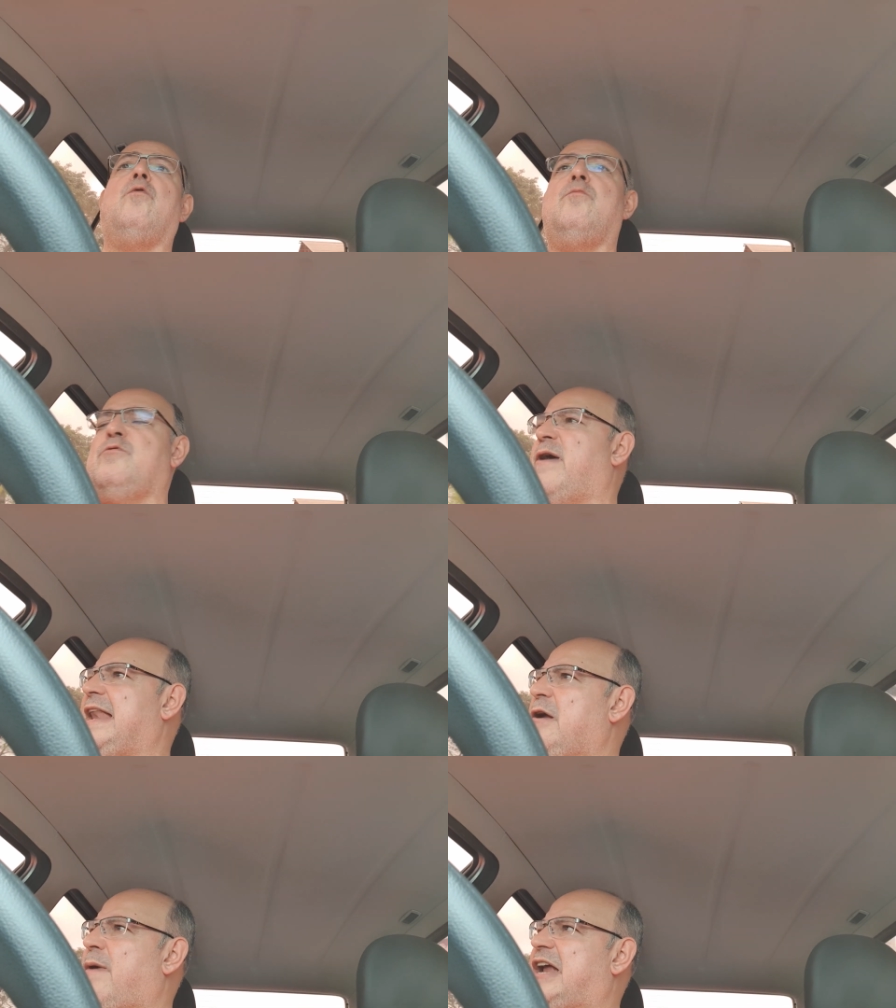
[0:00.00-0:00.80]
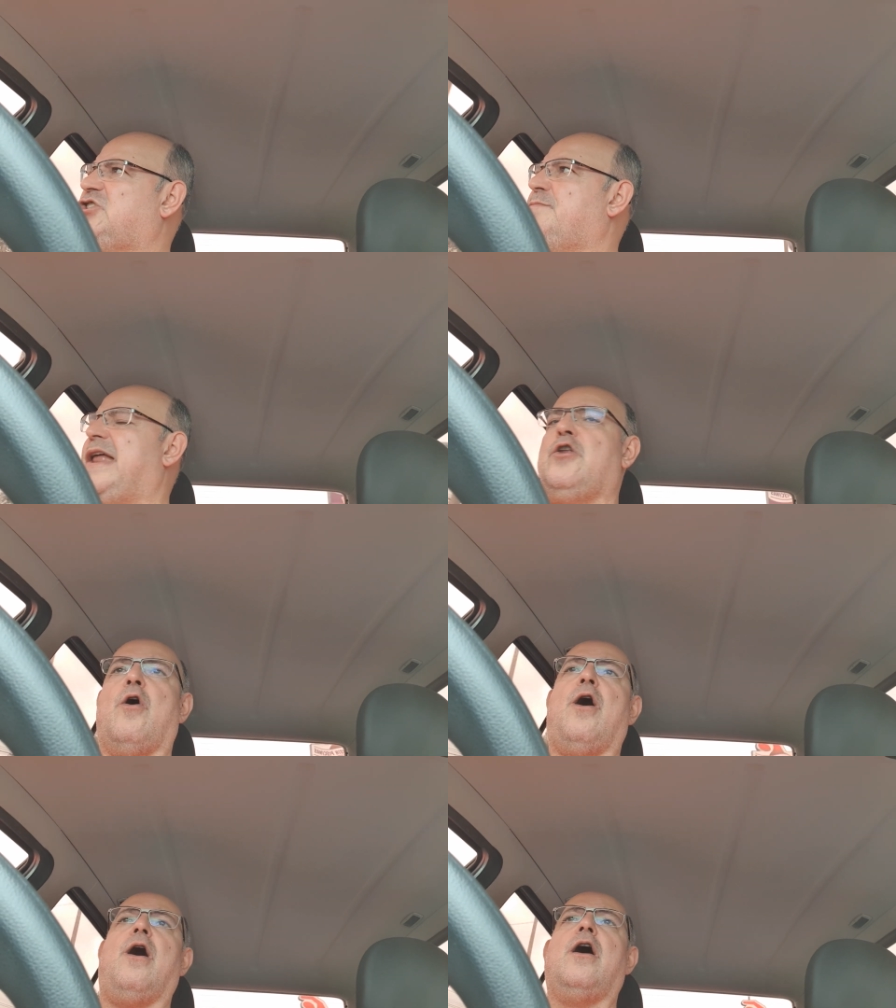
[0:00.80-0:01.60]
numa linguagem
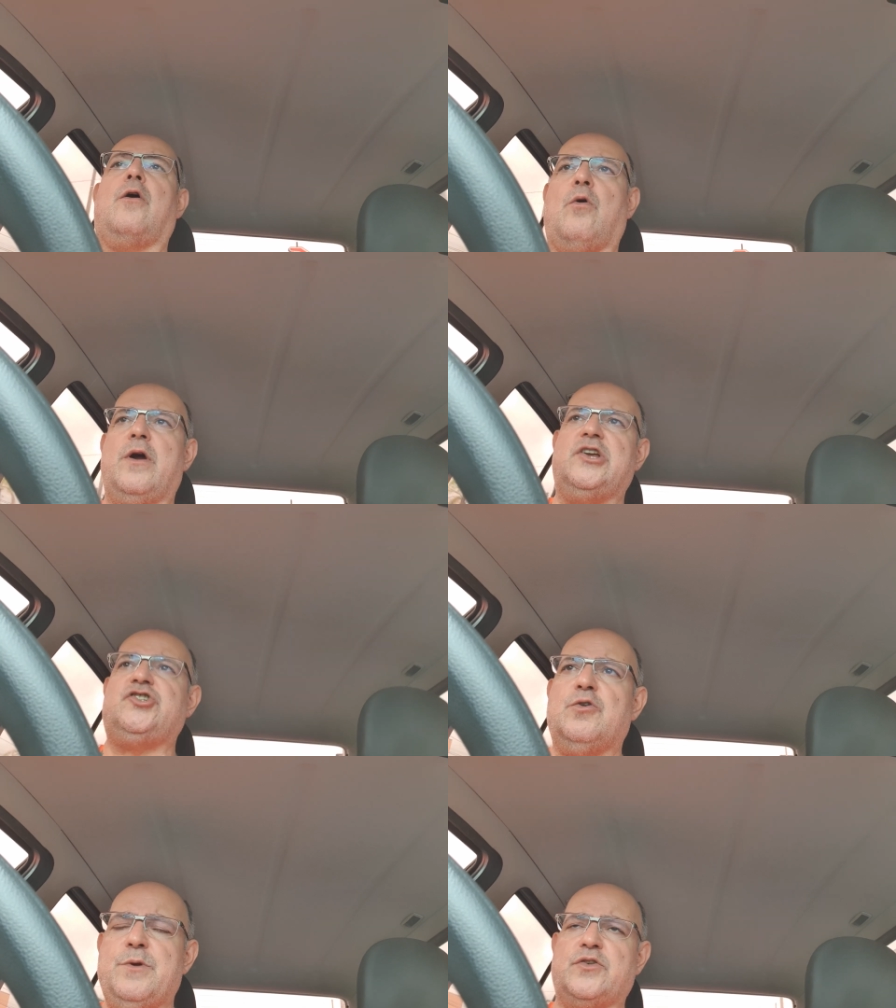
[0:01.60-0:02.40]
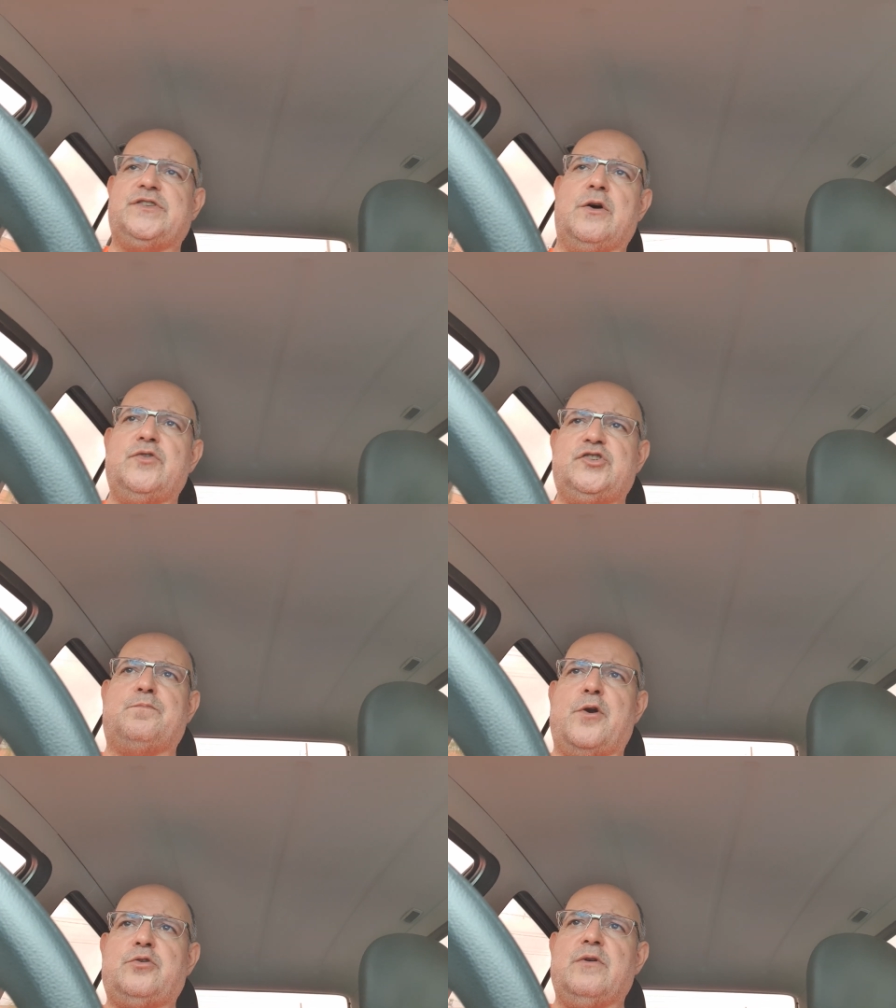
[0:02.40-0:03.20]
melhor, corrigiu meus erros de
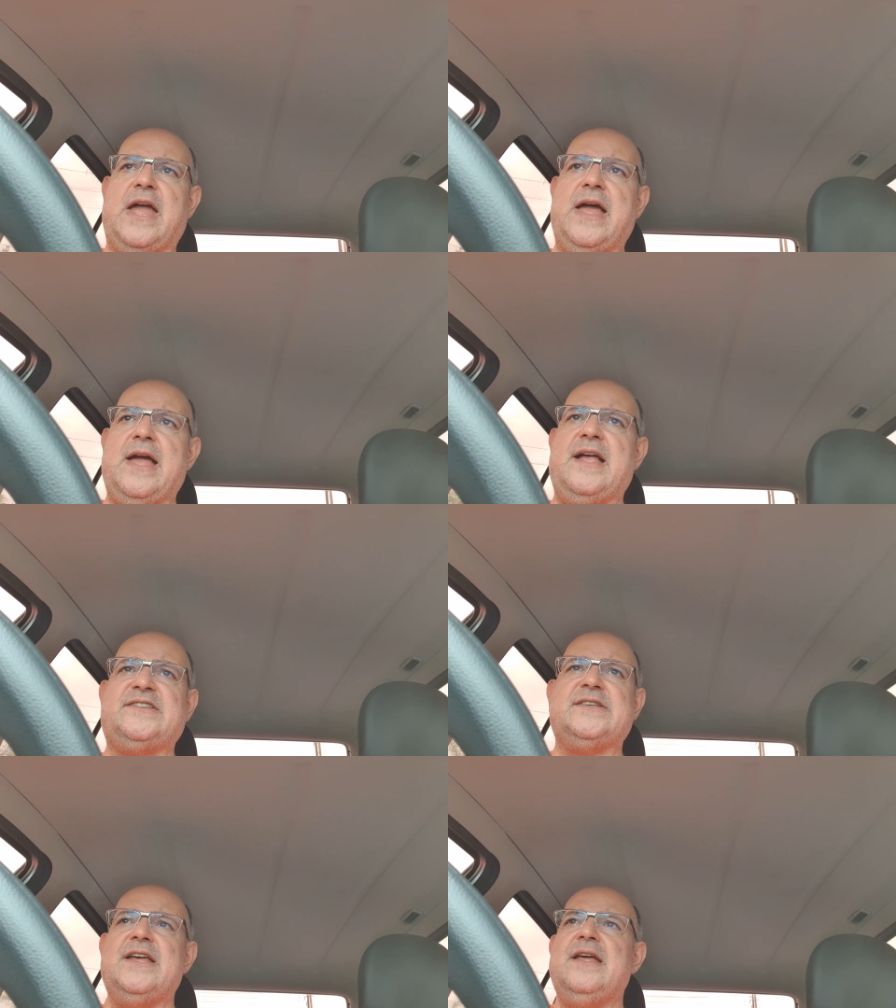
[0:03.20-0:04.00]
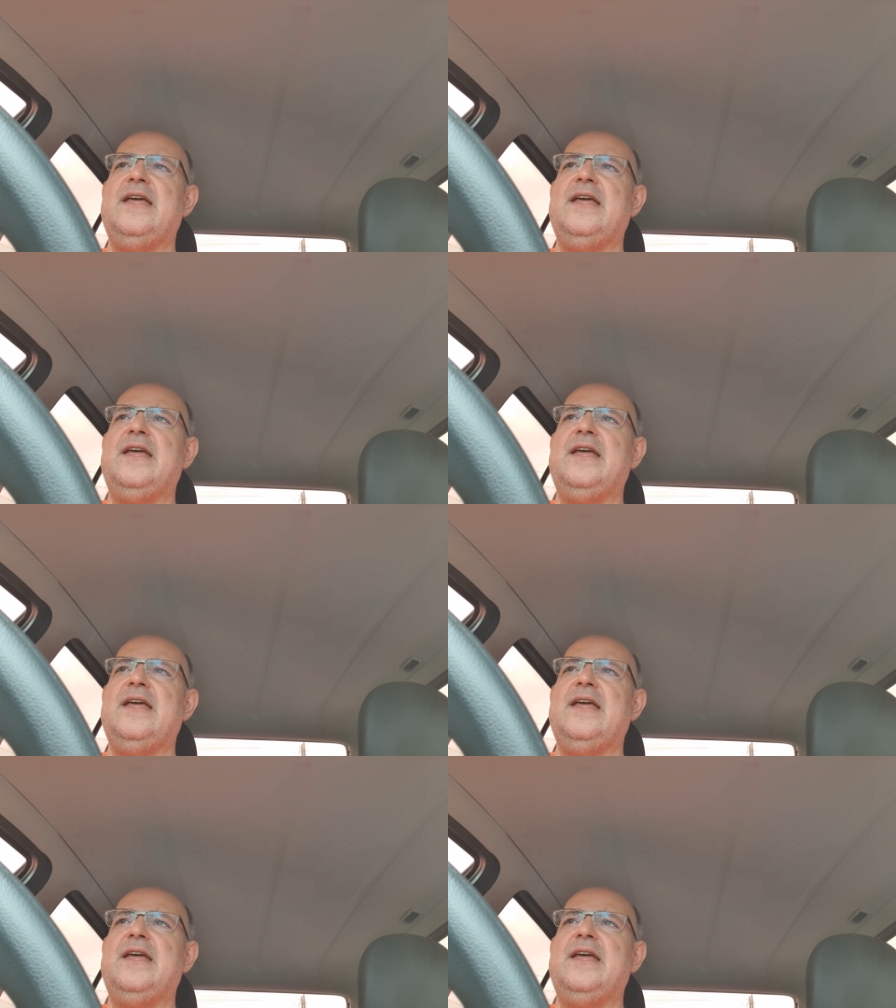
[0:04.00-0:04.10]
português.